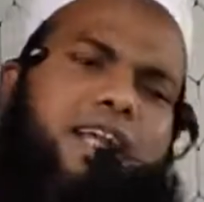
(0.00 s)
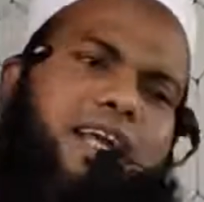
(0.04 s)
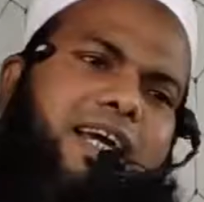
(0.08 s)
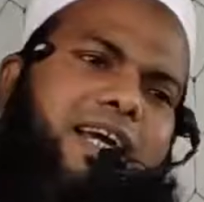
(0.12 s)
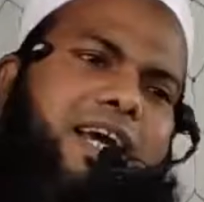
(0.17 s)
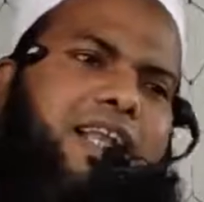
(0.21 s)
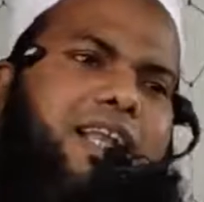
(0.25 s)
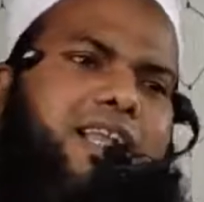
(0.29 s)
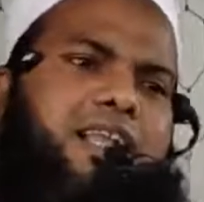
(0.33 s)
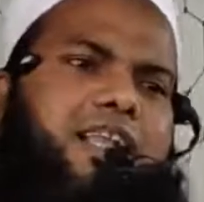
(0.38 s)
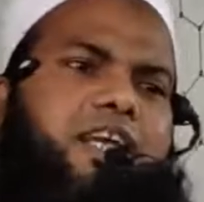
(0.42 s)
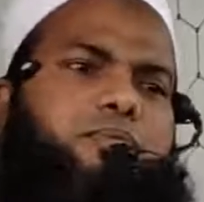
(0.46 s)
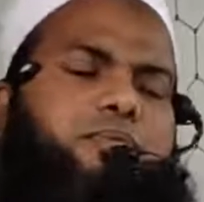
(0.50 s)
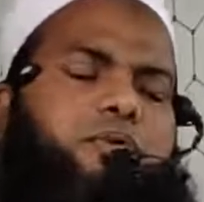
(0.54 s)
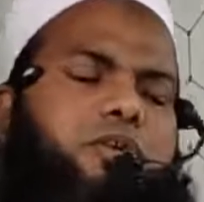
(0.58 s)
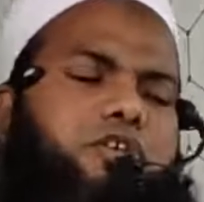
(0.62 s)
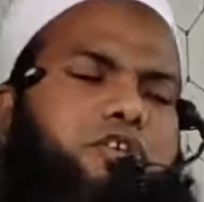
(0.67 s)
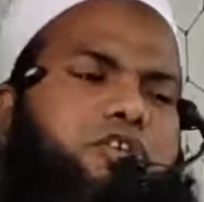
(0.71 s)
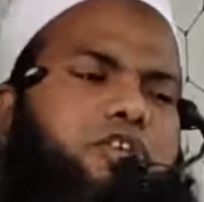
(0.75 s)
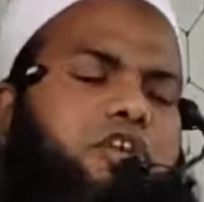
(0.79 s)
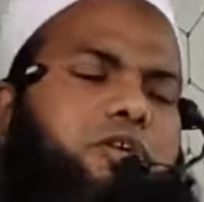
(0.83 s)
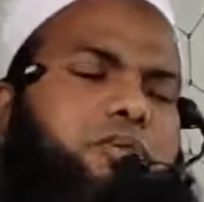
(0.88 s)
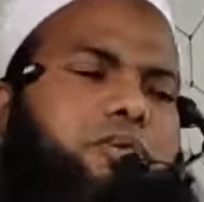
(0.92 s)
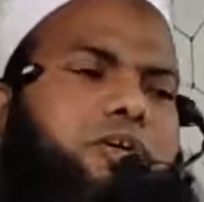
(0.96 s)
যারাই আল্লাহর
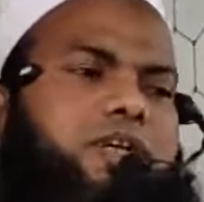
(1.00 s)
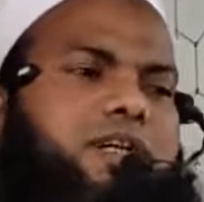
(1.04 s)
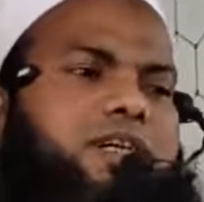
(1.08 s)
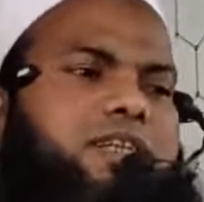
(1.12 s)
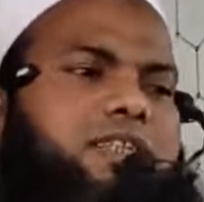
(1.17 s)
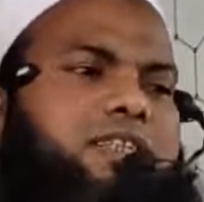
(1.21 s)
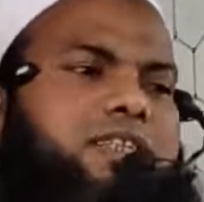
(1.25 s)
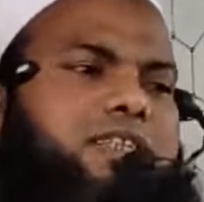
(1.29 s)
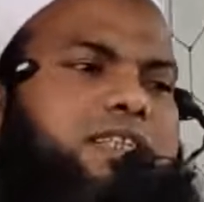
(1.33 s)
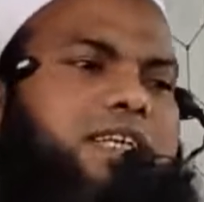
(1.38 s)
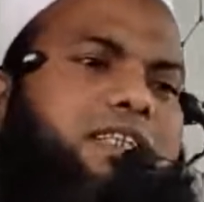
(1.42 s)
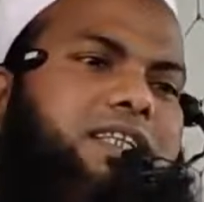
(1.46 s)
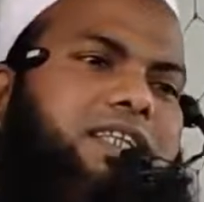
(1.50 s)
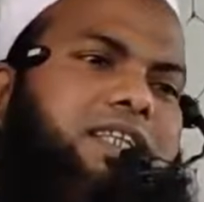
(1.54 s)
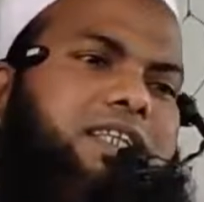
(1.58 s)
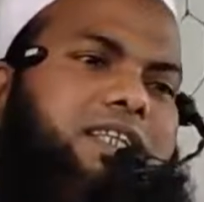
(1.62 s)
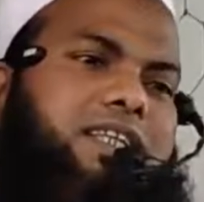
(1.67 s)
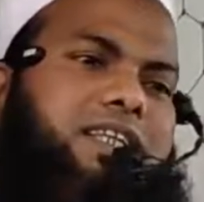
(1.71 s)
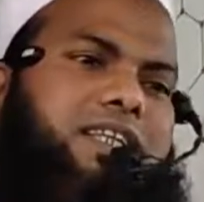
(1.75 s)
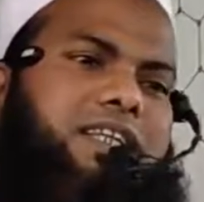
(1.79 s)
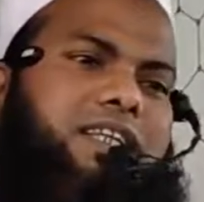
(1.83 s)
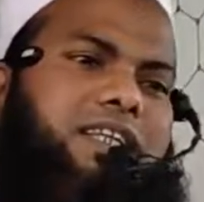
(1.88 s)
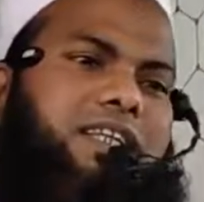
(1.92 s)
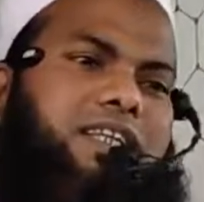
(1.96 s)
পরিচয় পেয়ে গেছে তাদের
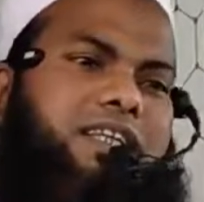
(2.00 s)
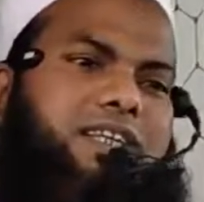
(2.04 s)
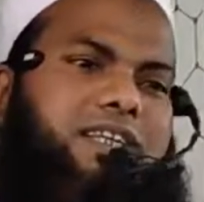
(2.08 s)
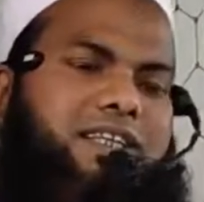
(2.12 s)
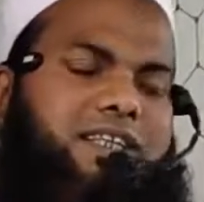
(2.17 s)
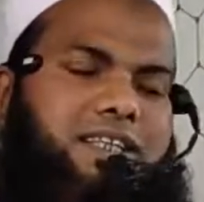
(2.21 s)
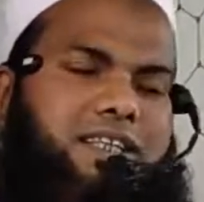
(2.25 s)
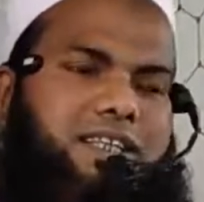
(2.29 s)
কি